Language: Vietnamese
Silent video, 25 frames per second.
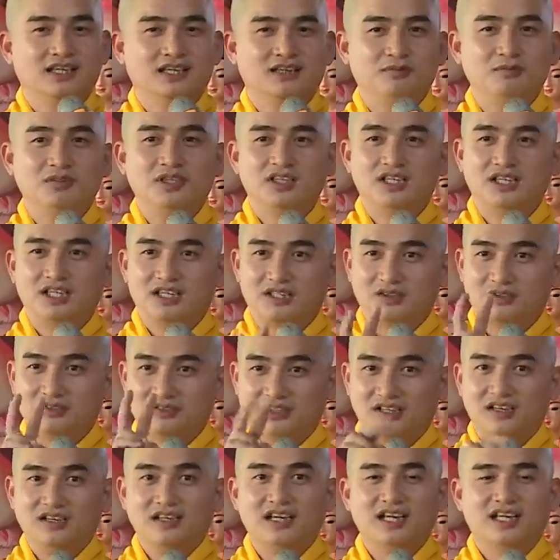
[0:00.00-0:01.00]
Ông biết là
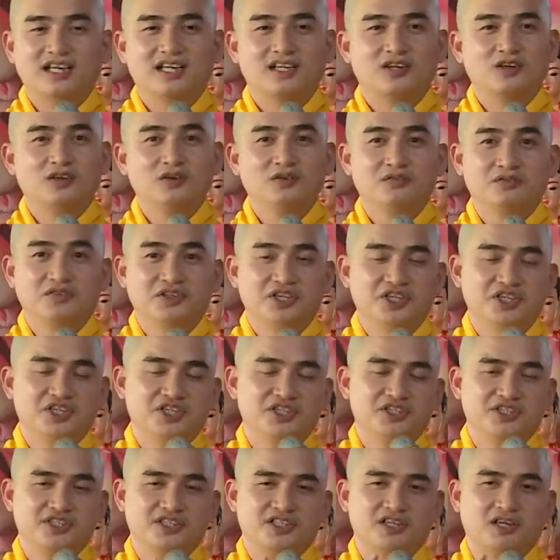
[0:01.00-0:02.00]
còn nợ 2 cây roi,
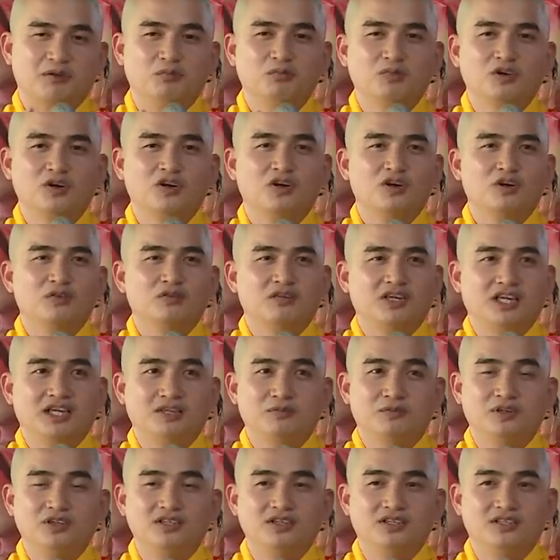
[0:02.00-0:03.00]
vì chồng của cô
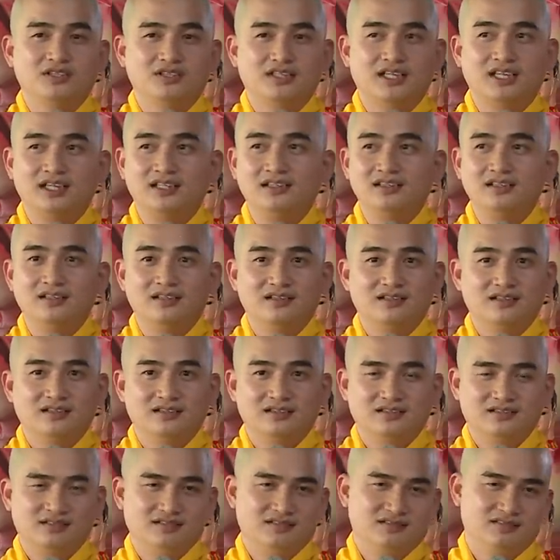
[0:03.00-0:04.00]
này mỗi lần đánh
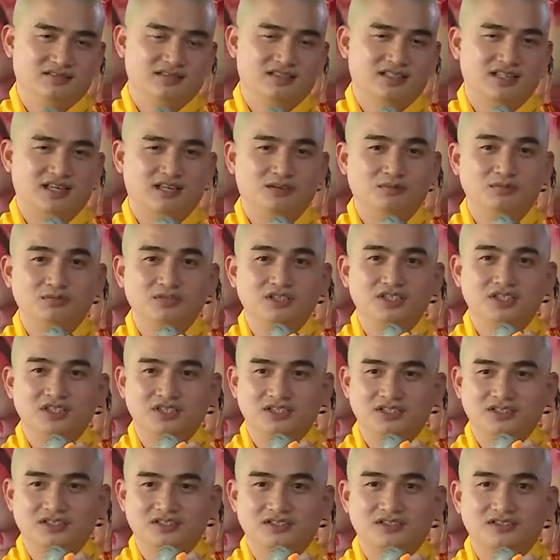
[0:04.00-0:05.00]
là ông
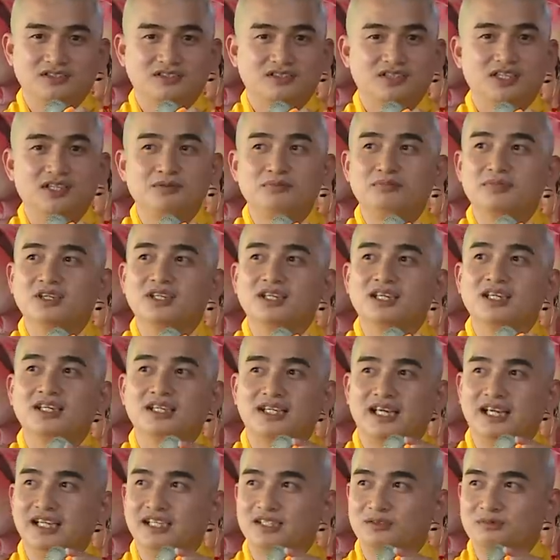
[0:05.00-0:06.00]
đi kiếm mấy cái
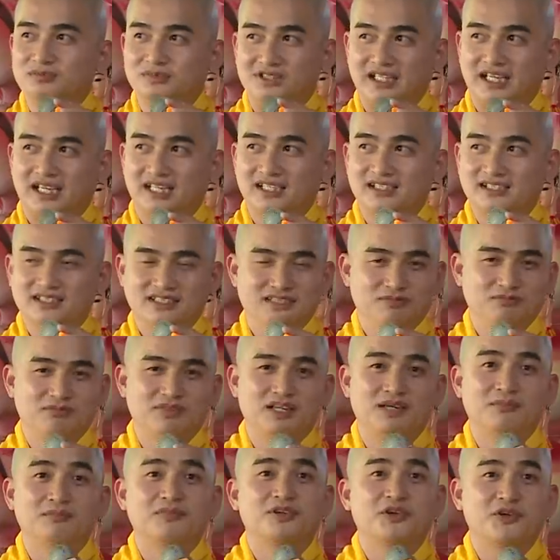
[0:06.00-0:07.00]
cây, ông chặt, ông
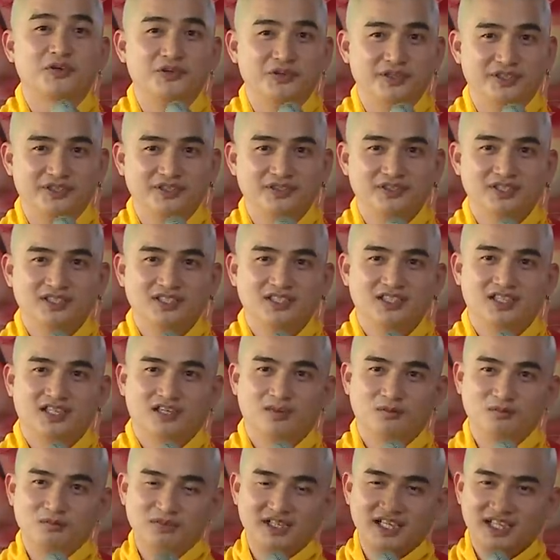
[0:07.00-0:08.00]
làm roi,
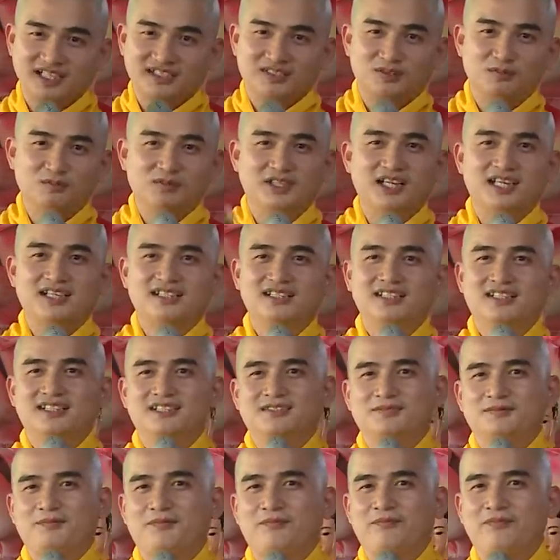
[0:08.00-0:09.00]
ông dắt trong dách đó,
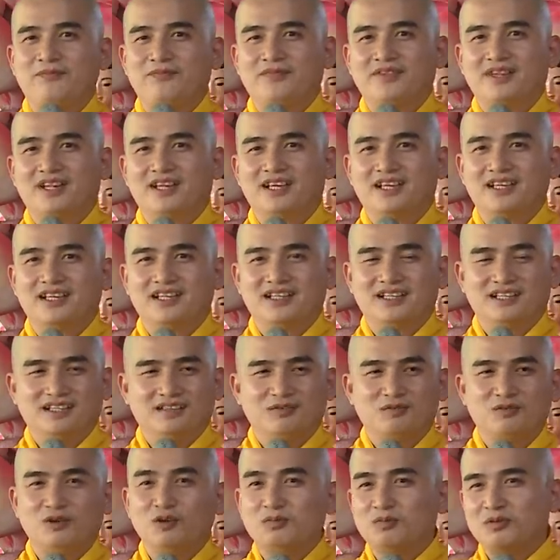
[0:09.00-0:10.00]

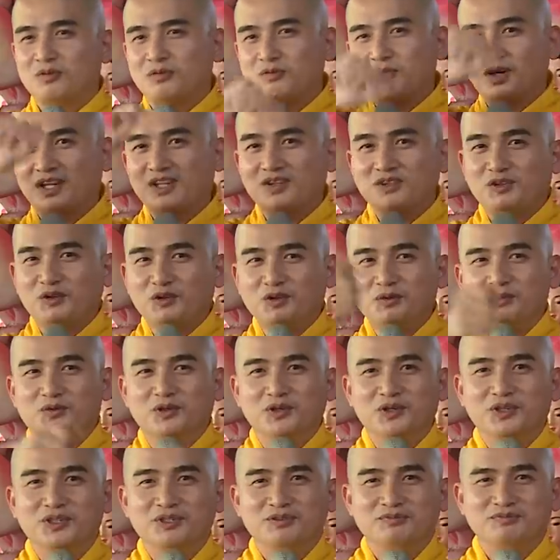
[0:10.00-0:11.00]
ông rút, ông quánh túi
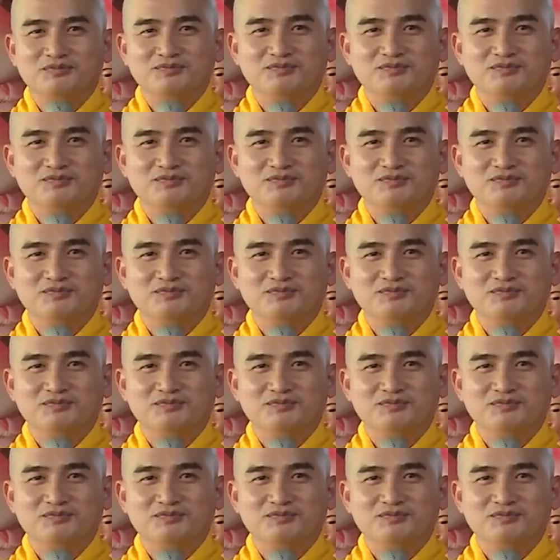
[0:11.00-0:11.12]
bụi.